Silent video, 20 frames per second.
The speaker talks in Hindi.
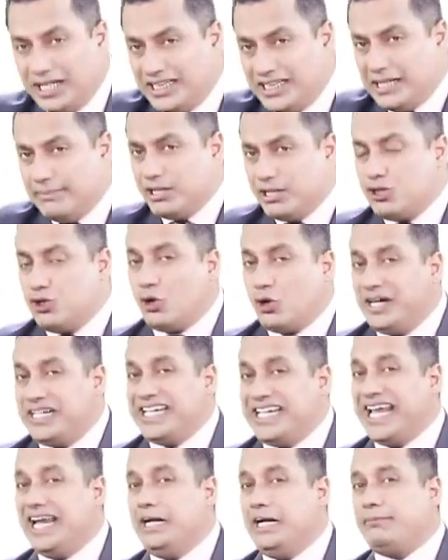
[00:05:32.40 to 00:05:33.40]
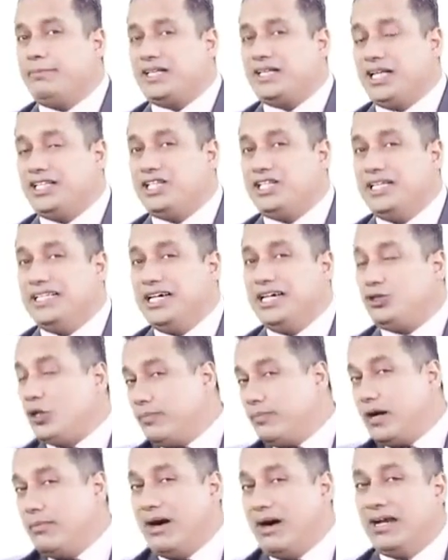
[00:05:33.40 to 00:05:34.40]
जल्दी बच्चों का टैलेंट पता चल जाए तो
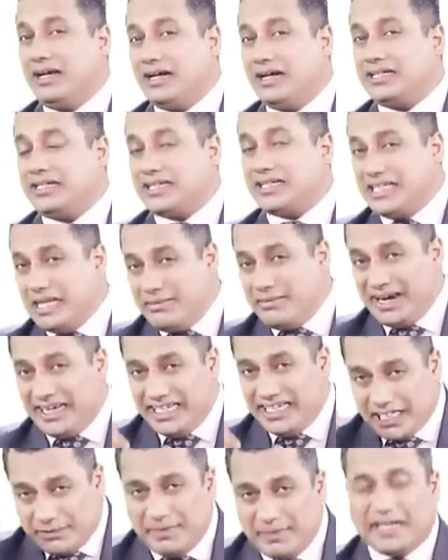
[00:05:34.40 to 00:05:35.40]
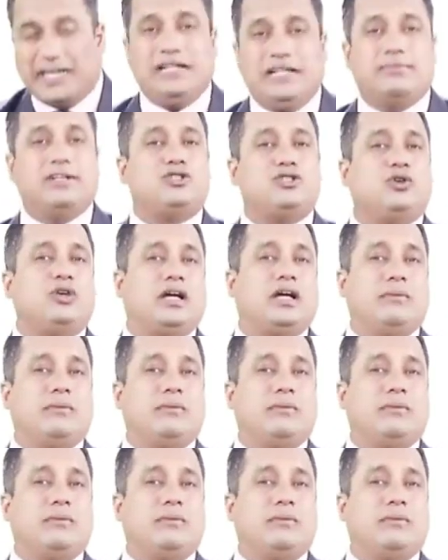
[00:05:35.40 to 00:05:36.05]
आप कमाल कर सकते हैं हमारे देश में कई बच्चों ने